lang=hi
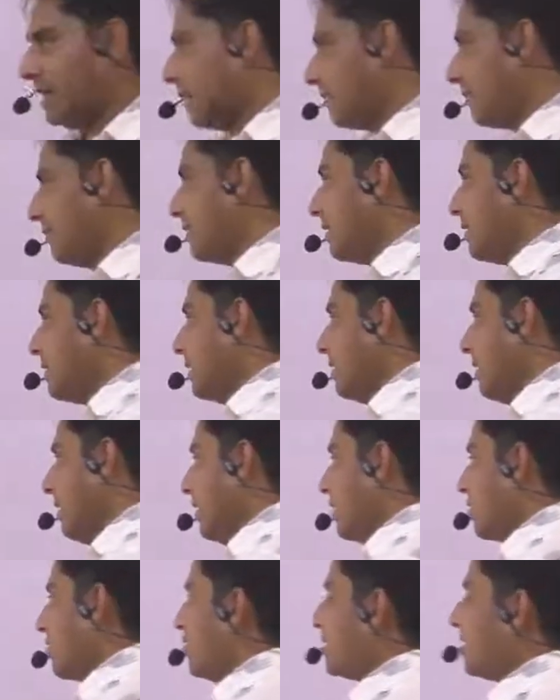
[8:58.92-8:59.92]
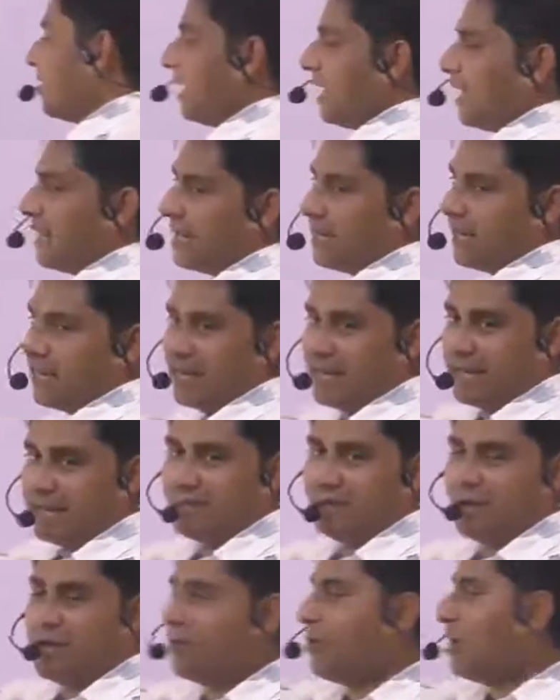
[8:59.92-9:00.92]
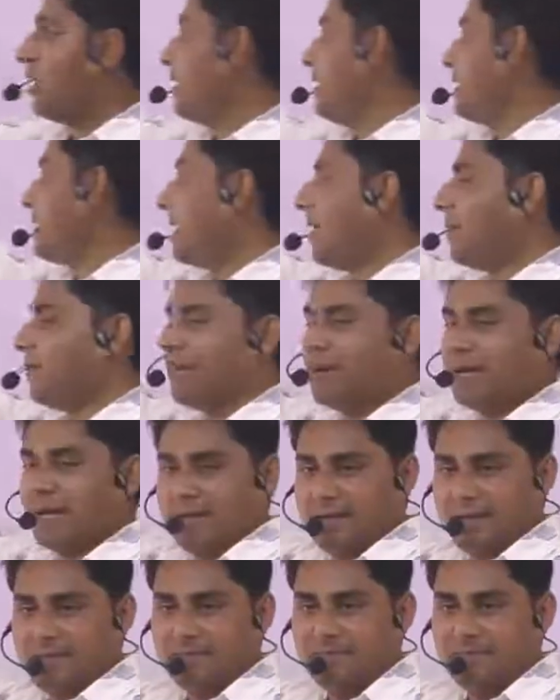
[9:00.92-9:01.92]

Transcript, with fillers: समझ गए तो इसलिए नियम जो है नियत ताप पर है